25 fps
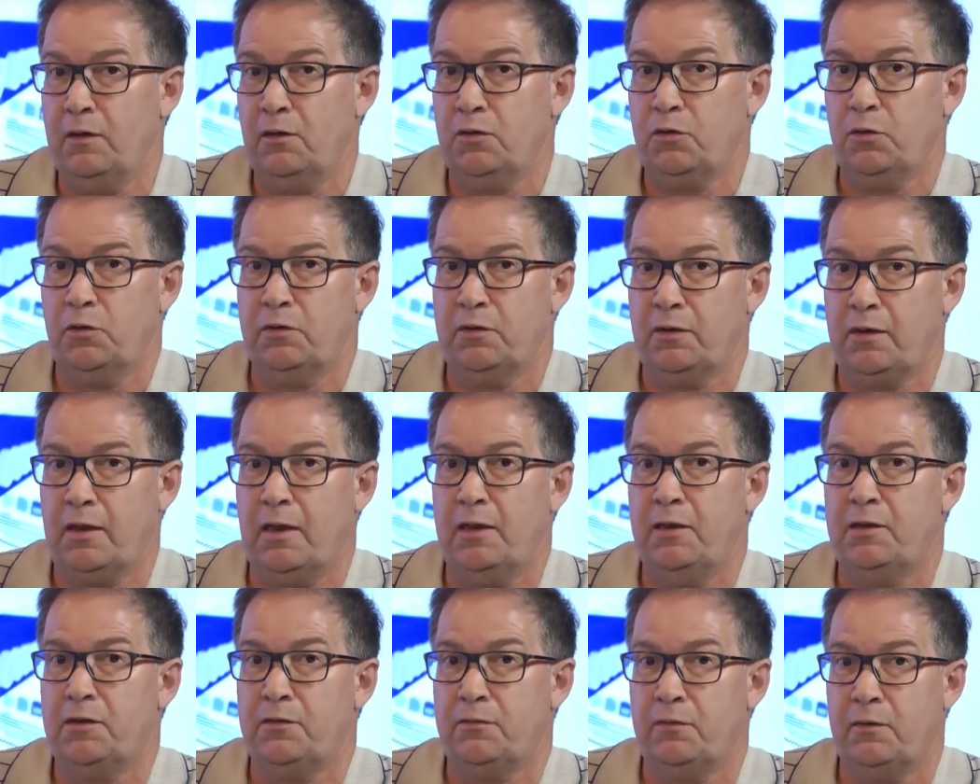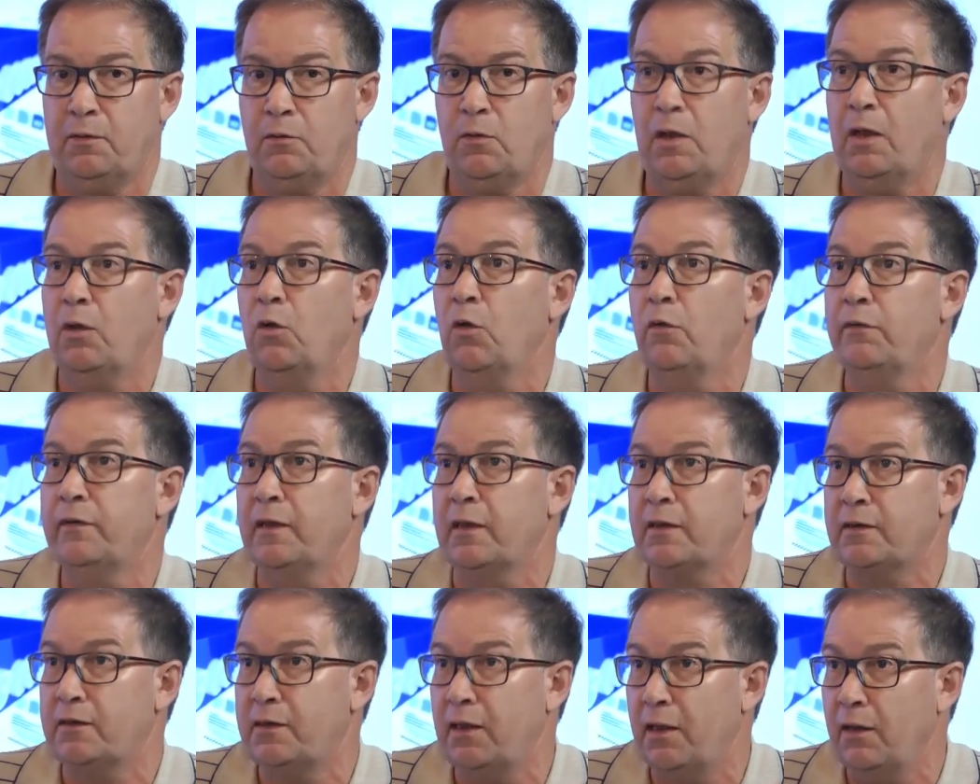что из-за количества... В точно такой
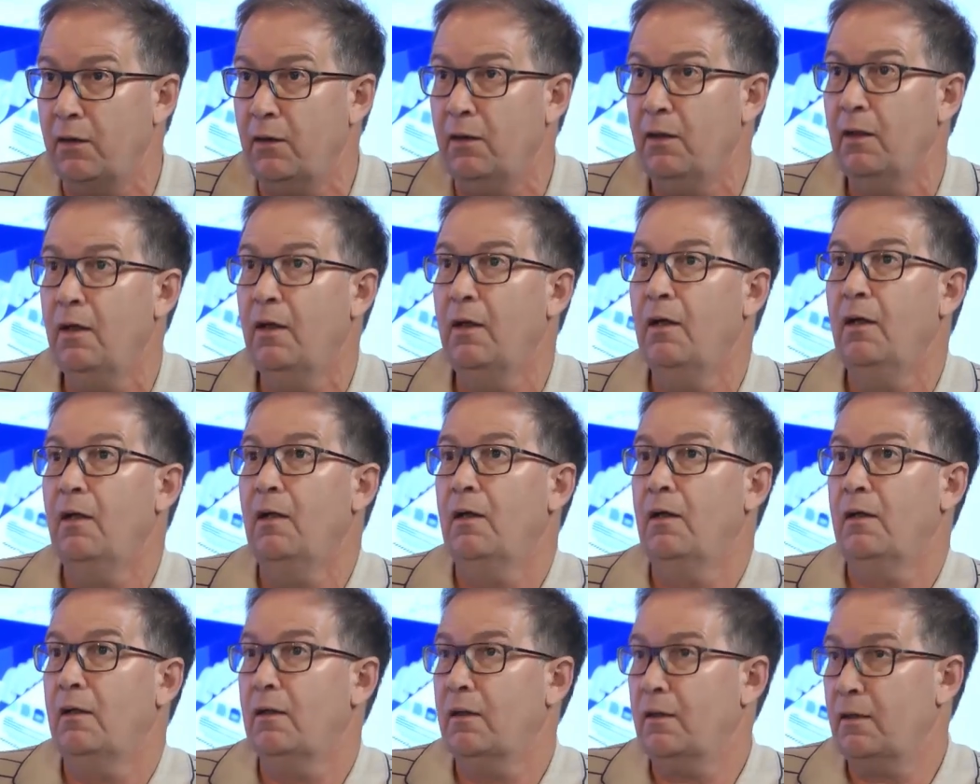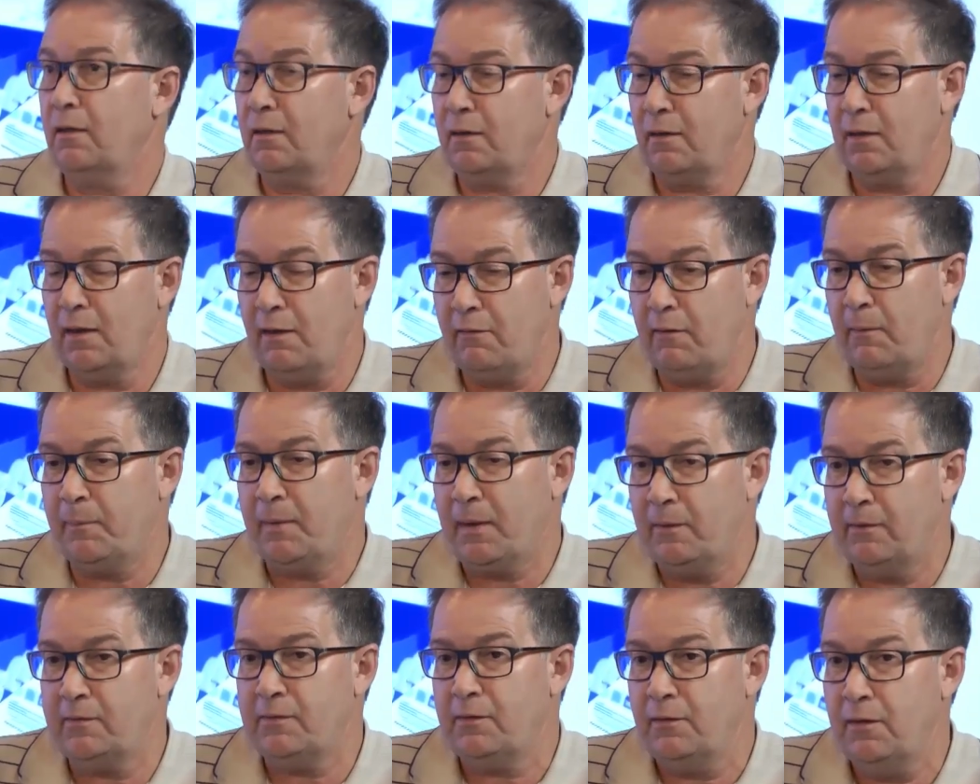же ситуации. Э, глава
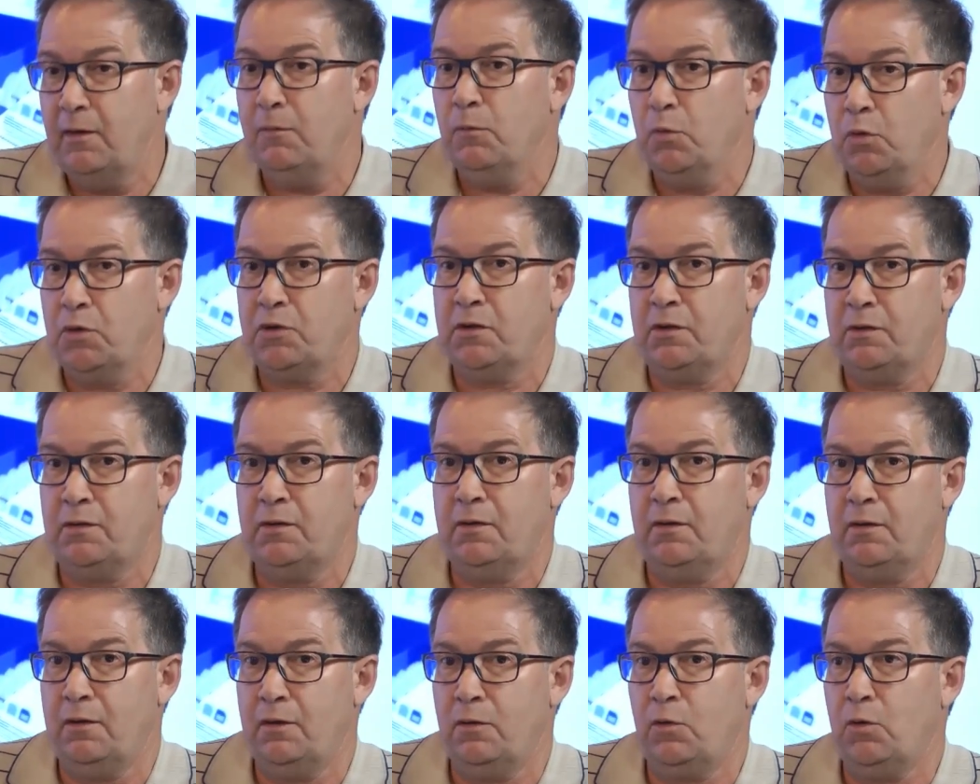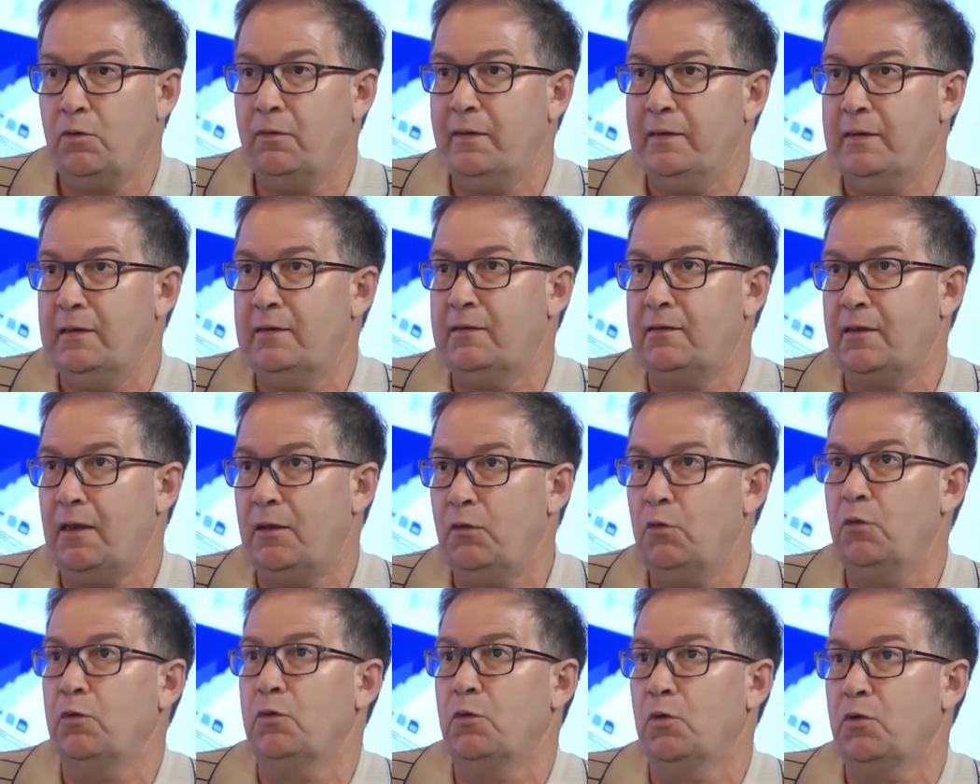правительства не может руководить
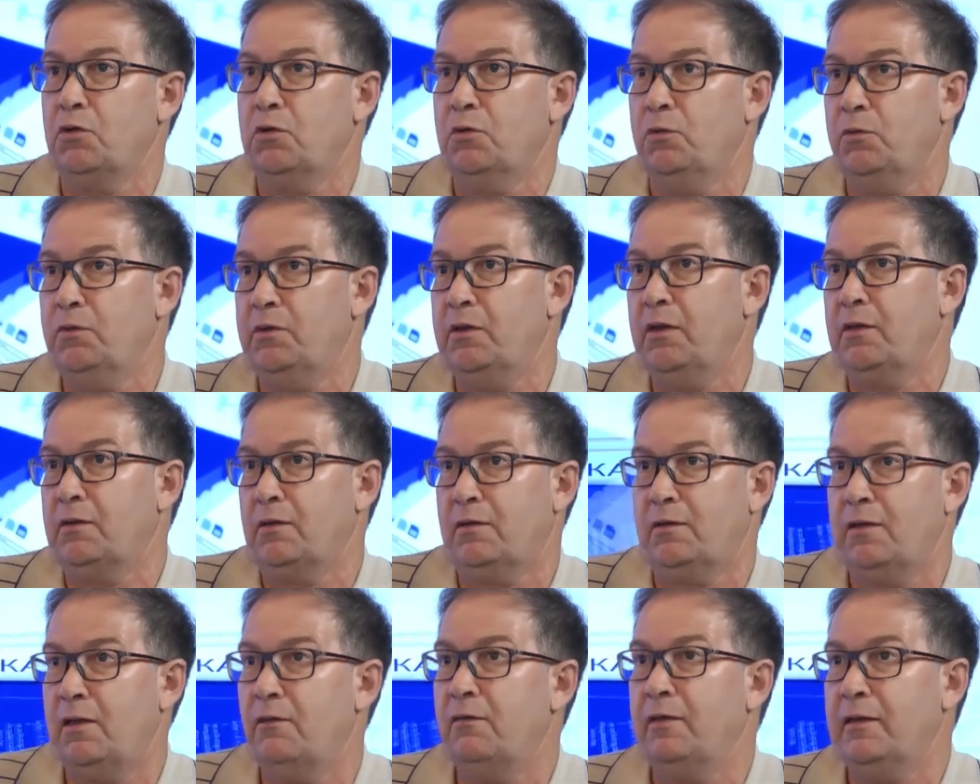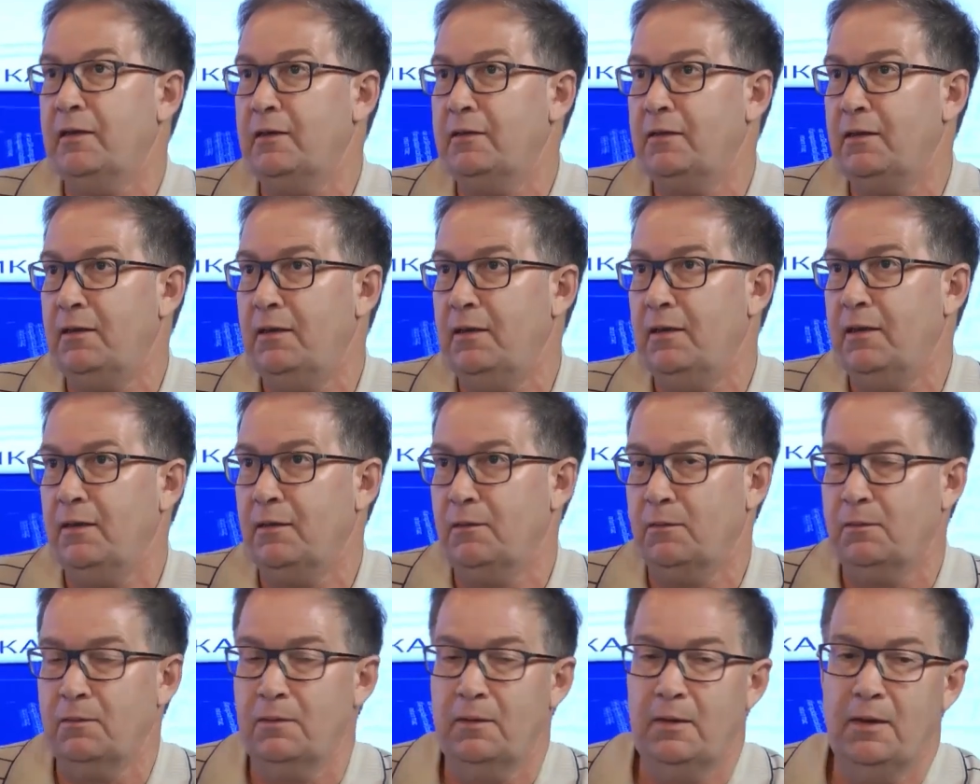страной, он должен уйти. Это слова
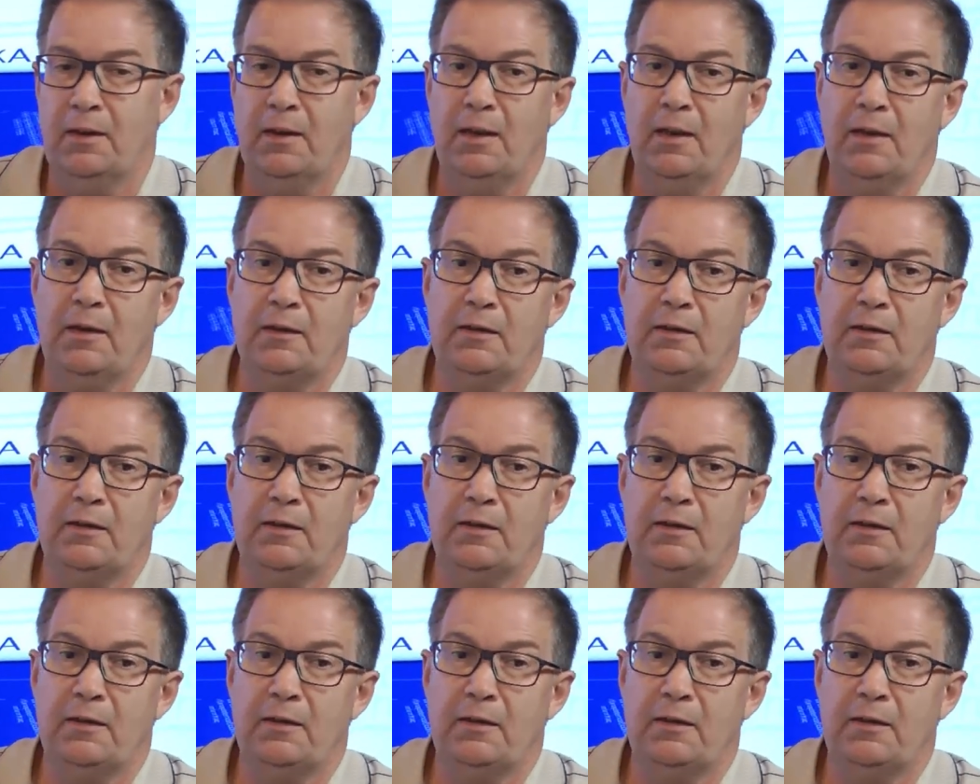Натаньягу. Да.